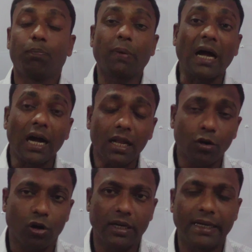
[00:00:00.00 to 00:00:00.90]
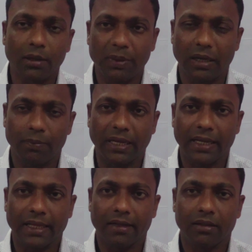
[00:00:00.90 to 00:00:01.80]
प्लान हॉलीडे भी अपनाया
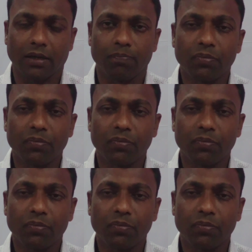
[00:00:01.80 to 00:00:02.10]
गया था